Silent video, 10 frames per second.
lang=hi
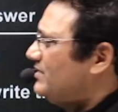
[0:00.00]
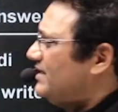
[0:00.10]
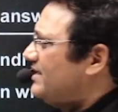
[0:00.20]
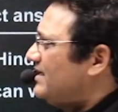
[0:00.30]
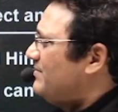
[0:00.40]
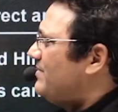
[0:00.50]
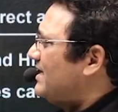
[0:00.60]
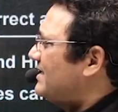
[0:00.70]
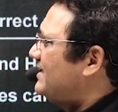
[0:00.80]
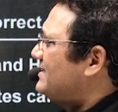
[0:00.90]
लोग देखेंगे
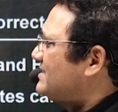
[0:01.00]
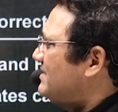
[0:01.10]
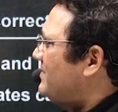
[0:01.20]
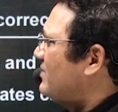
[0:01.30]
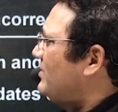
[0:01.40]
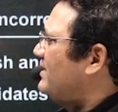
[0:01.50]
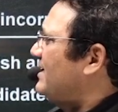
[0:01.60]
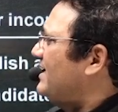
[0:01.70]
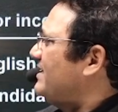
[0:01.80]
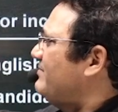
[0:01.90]
मार्किंग स्कीम में कोई
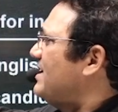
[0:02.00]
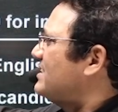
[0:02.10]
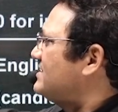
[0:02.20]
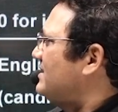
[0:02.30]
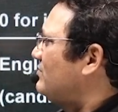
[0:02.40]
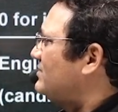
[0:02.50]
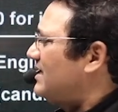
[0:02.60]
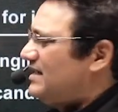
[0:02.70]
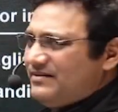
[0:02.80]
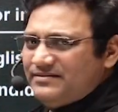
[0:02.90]
नेगेटिव मार्क्स नहीं
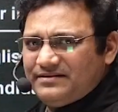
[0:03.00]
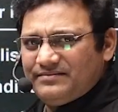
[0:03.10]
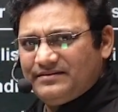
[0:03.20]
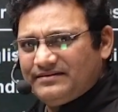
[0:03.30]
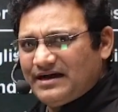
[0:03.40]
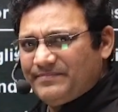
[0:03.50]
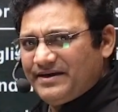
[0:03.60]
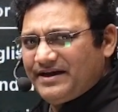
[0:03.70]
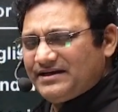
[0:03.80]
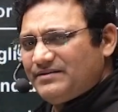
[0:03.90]
होता है यहाँ
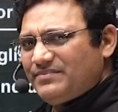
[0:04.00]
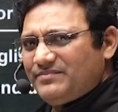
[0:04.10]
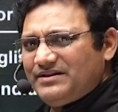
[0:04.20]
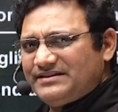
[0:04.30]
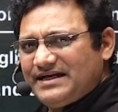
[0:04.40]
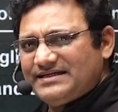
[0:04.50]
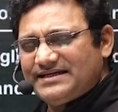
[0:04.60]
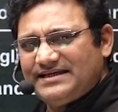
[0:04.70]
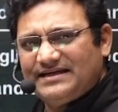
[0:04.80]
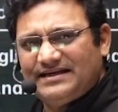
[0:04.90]
पे एक नंबर मिलता है
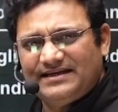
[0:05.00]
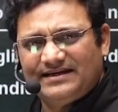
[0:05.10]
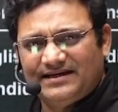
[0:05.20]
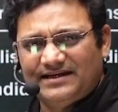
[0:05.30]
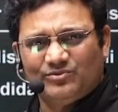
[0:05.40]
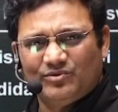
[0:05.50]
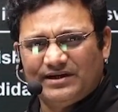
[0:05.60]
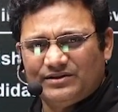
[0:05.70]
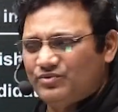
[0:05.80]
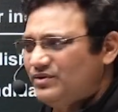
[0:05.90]
सही के लिए गलत हो
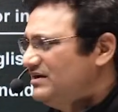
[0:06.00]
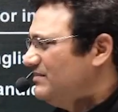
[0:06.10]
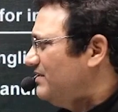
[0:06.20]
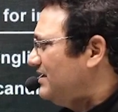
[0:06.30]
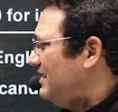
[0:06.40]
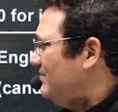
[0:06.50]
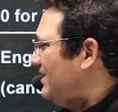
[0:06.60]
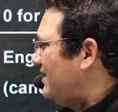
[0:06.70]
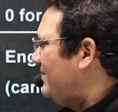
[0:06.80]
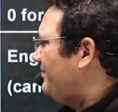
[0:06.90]
गया तो कोई नंबर नहीं
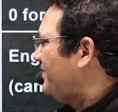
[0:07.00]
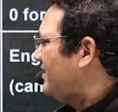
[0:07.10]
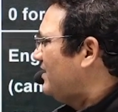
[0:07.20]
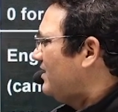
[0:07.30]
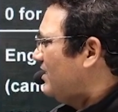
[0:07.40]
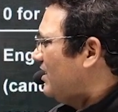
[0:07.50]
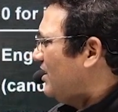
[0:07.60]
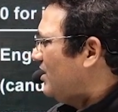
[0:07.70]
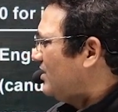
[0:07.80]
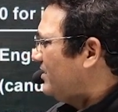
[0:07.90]
मिलेगा
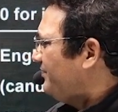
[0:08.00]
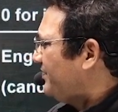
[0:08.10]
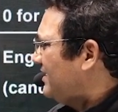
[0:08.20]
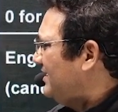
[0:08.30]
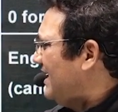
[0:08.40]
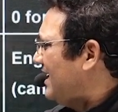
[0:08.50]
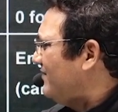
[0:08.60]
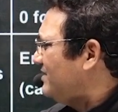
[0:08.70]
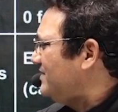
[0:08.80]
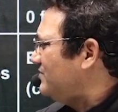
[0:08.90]
और
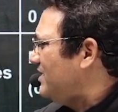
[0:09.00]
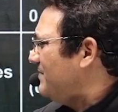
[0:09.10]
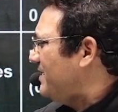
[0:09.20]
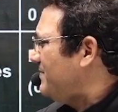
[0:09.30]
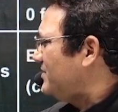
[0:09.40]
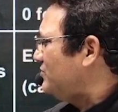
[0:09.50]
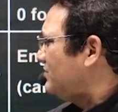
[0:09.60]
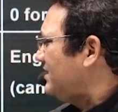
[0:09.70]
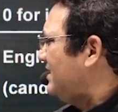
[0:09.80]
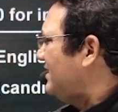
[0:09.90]
लैंग्वेज में जो है पेपर जो
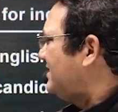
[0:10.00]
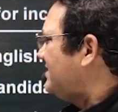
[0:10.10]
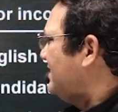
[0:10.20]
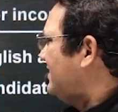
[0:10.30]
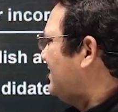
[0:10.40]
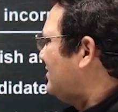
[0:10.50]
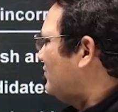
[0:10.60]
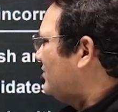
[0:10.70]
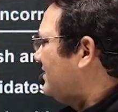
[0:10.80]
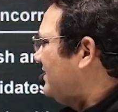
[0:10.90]
होते हैं इंग्लिश हिंदी
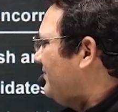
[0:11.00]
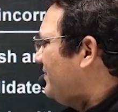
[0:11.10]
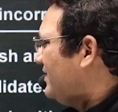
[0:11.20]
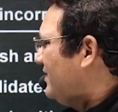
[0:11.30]
जो होती है